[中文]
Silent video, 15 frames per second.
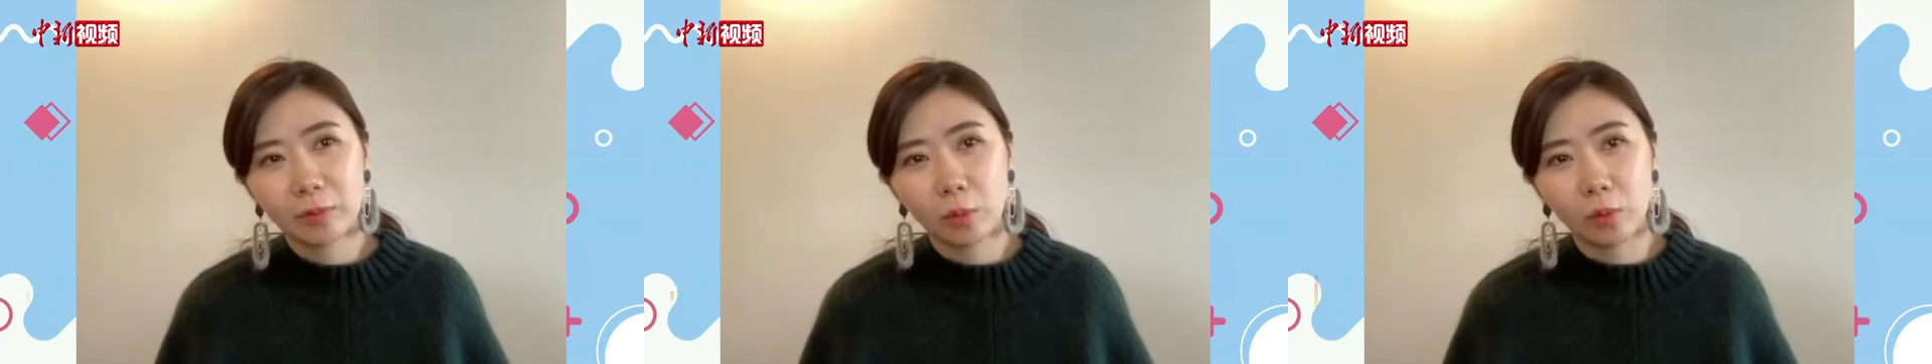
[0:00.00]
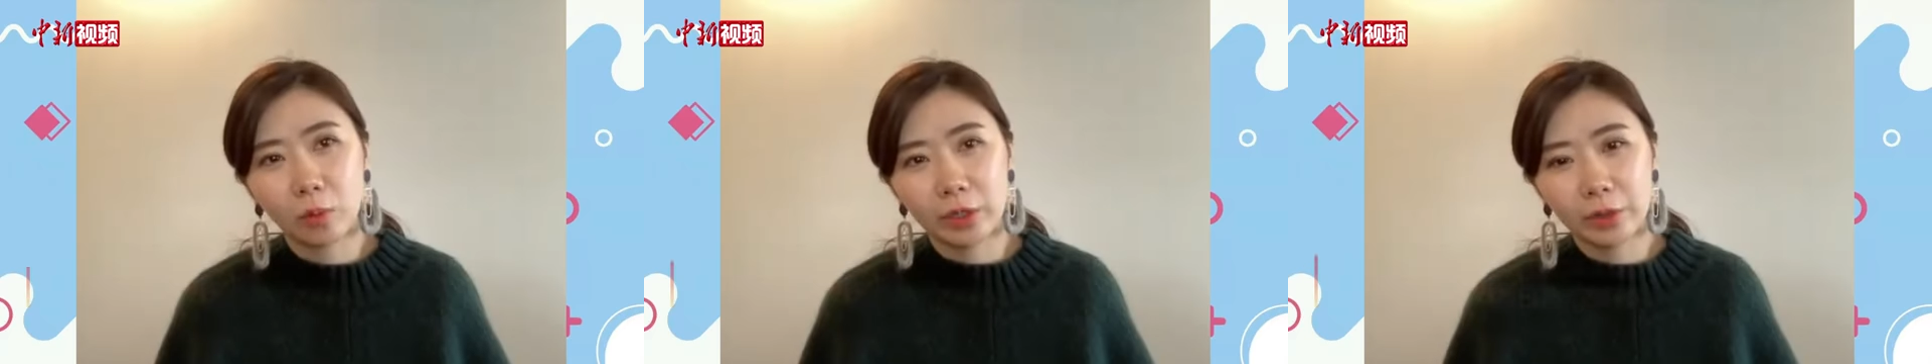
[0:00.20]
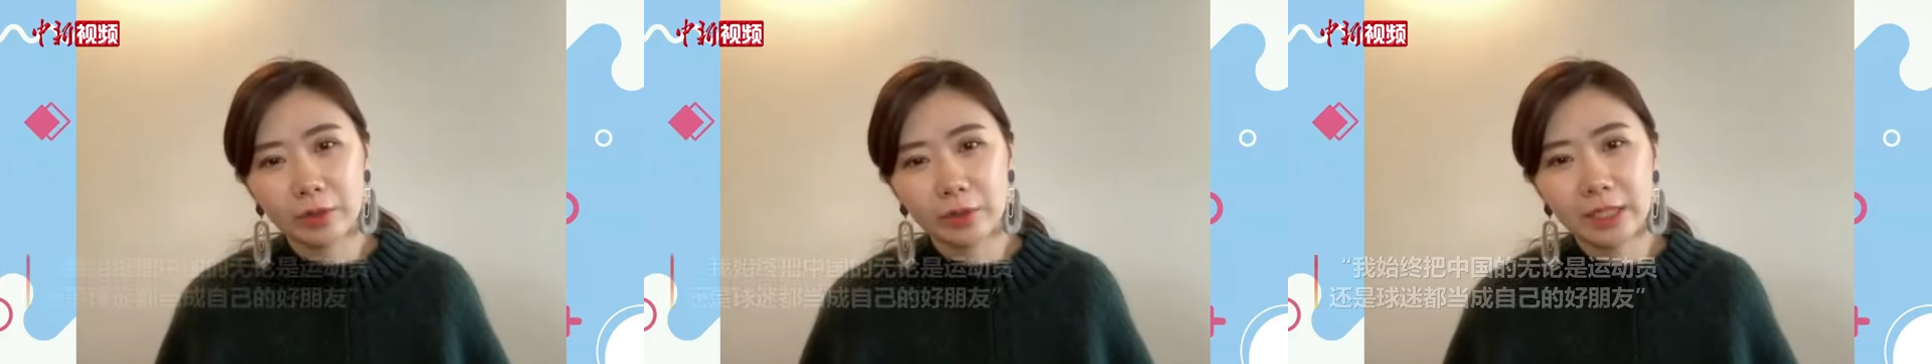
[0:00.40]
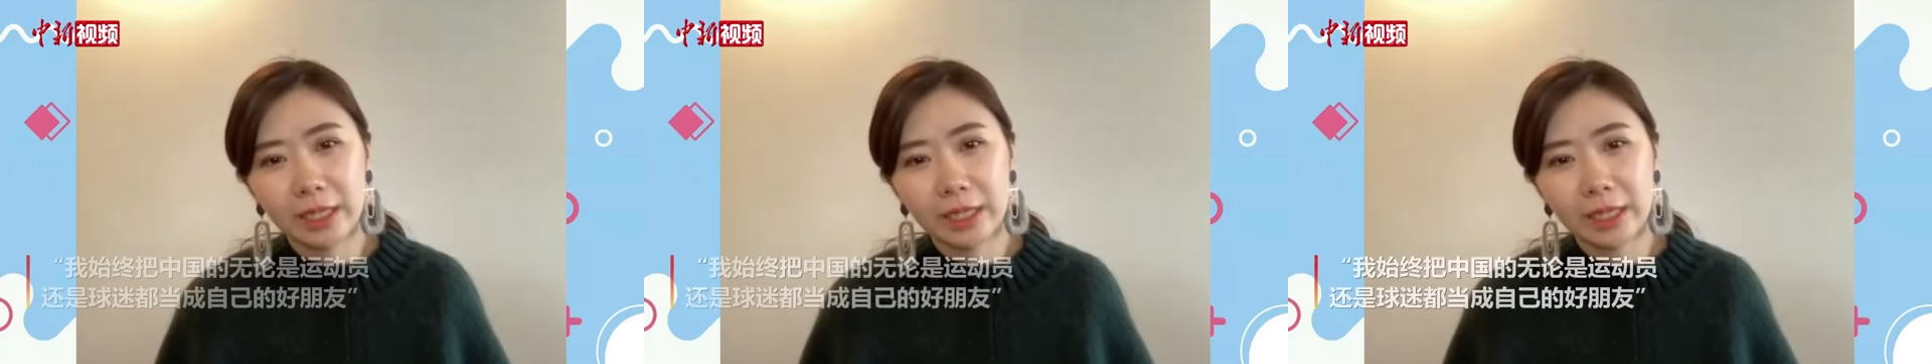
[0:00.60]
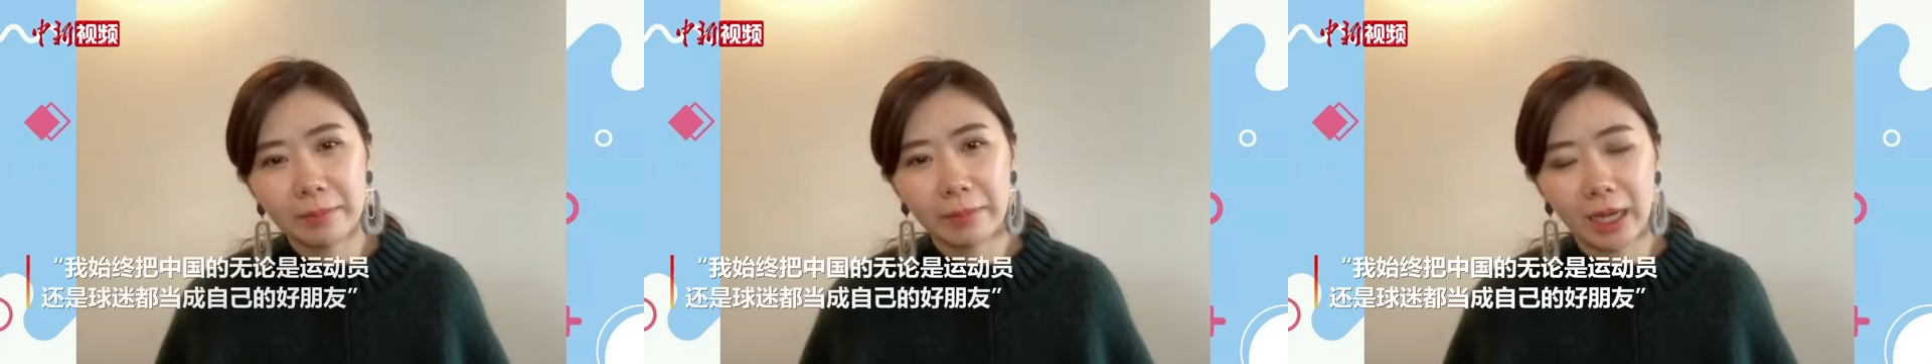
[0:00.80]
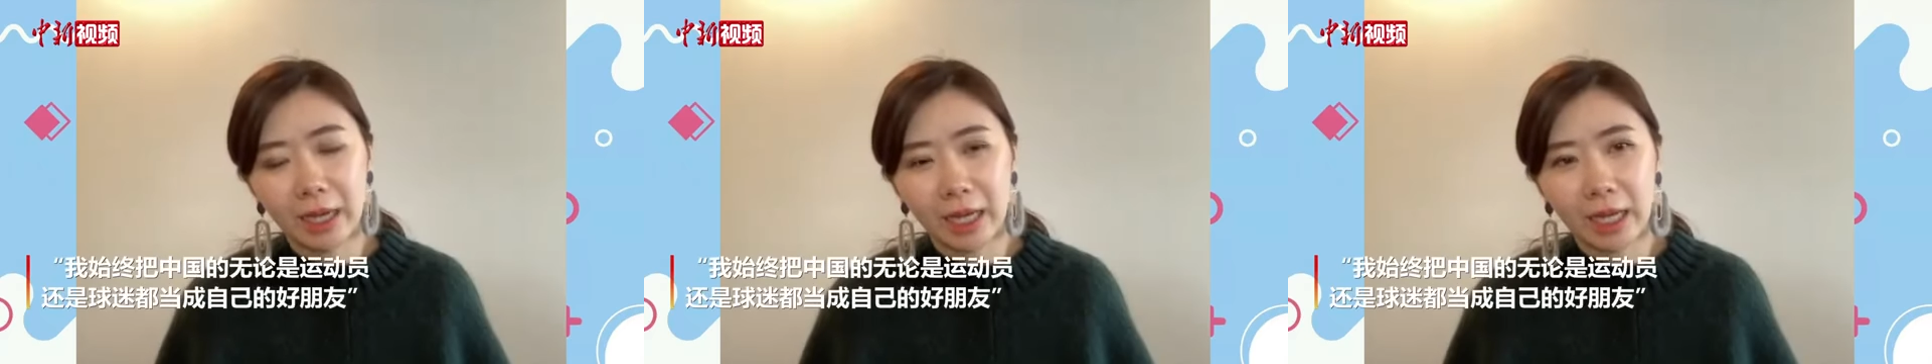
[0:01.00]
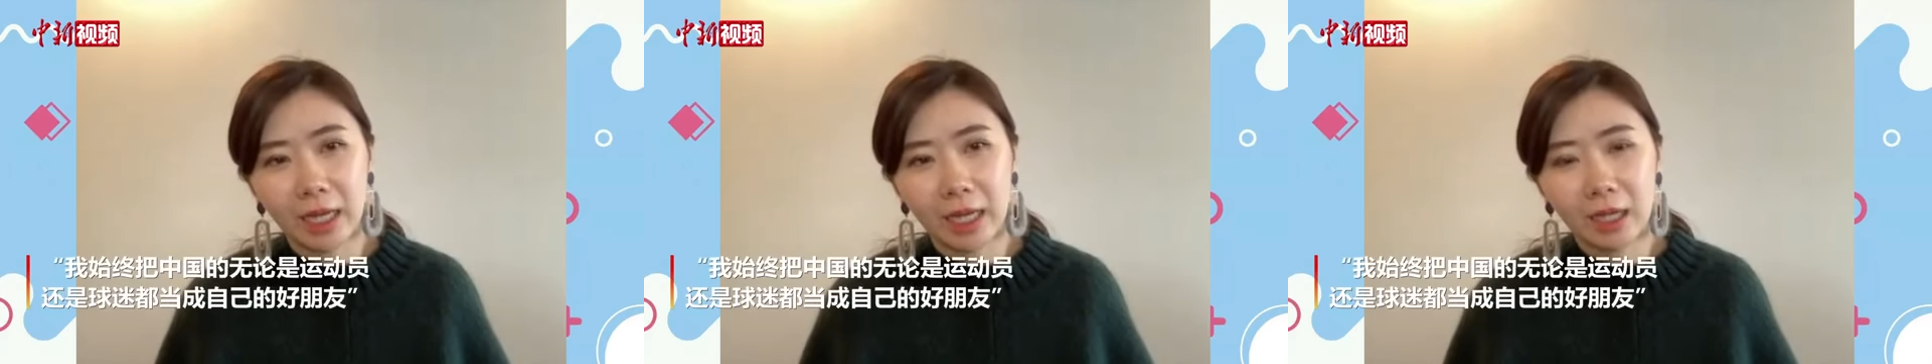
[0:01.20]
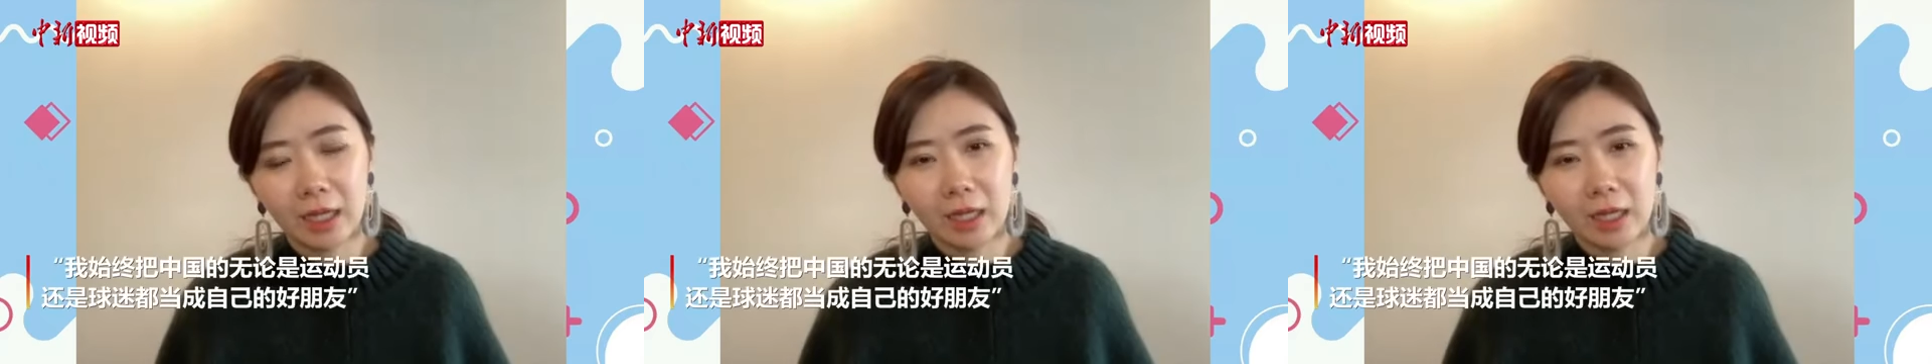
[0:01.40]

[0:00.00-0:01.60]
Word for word: 我有点把